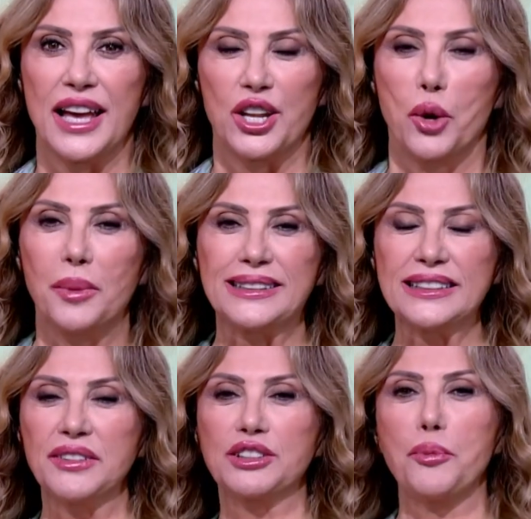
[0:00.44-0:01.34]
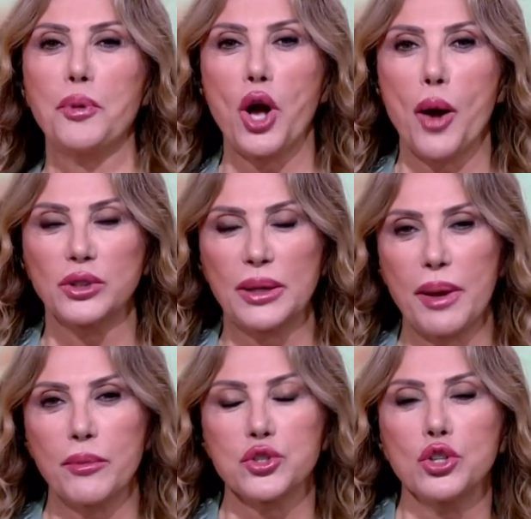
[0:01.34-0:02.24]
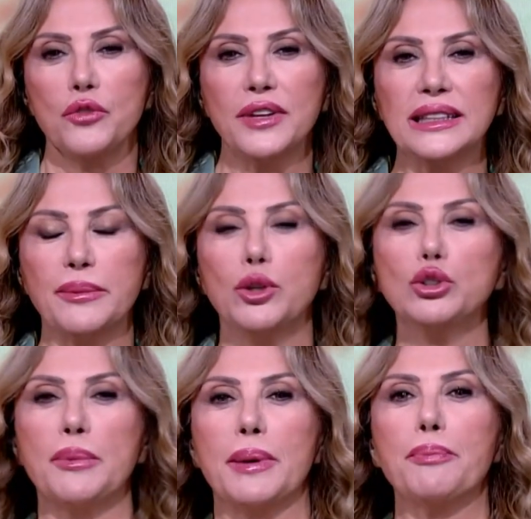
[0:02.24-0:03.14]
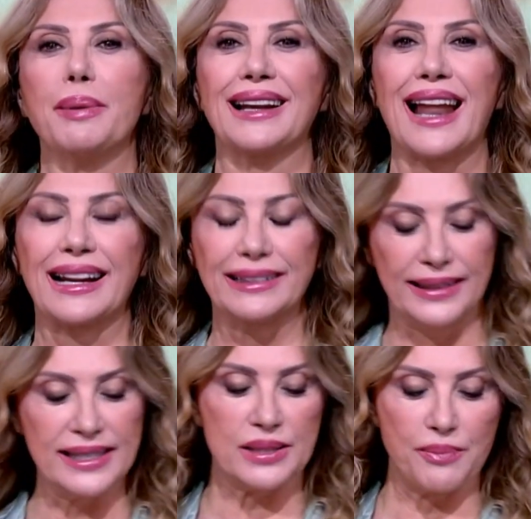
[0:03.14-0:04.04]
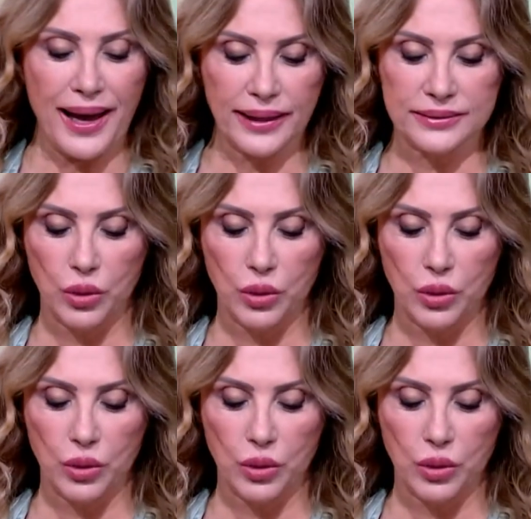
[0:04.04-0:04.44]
Non mettetevi troppo comodi, abbiamo solo 20 minuti per parlare di smart